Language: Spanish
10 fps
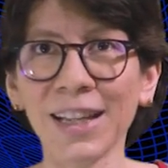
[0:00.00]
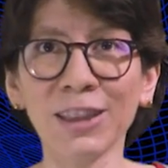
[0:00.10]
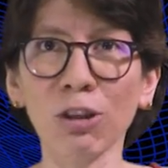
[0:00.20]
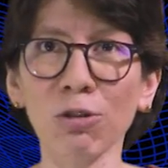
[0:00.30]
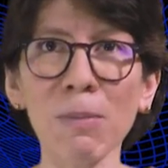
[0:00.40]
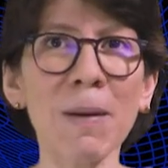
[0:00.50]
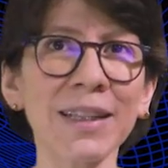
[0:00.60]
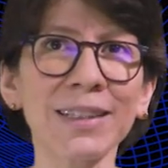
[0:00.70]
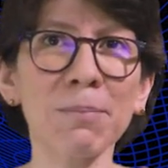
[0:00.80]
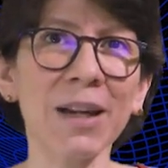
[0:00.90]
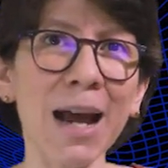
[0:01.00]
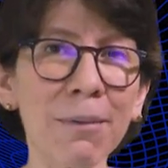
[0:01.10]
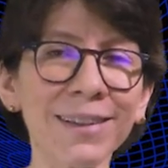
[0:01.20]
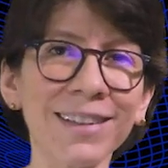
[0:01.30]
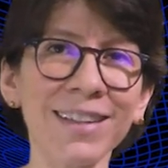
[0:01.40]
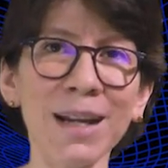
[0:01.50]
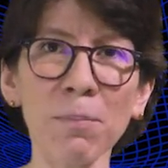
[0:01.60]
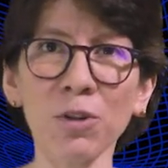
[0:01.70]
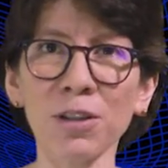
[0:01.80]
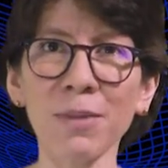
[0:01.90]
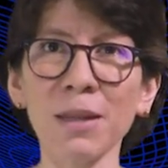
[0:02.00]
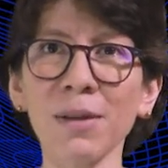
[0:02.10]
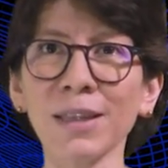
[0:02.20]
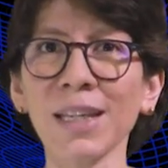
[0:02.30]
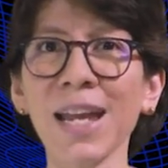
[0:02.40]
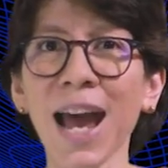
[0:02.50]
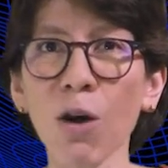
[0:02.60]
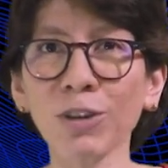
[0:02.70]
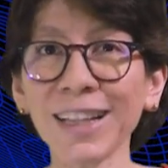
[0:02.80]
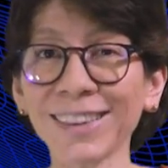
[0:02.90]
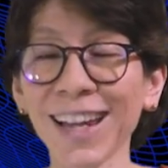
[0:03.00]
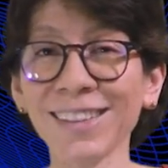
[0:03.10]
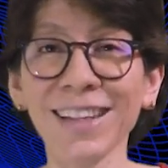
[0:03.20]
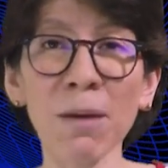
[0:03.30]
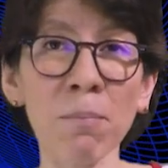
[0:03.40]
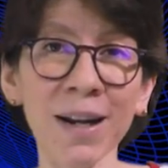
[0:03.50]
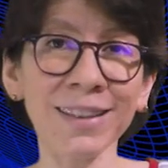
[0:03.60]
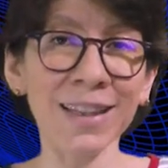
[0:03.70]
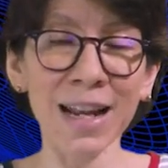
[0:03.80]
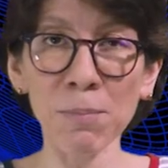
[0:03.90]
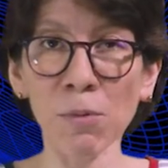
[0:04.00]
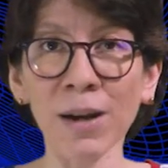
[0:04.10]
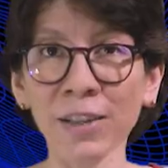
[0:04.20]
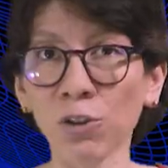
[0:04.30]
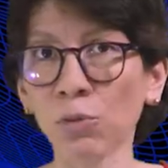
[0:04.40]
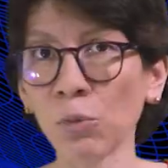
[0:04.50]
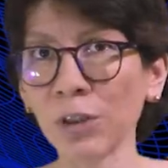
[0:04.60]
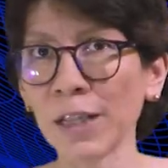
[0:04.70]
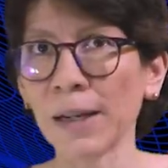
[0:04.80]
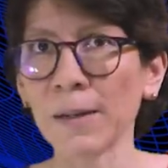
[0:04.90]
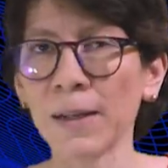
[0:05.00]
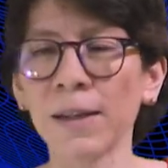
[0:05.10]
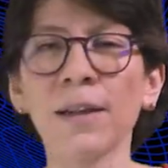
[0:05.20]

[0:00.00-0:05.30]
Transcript: en todo el planeta para abastecer aproximadamente a una tercera parte de la población mundial.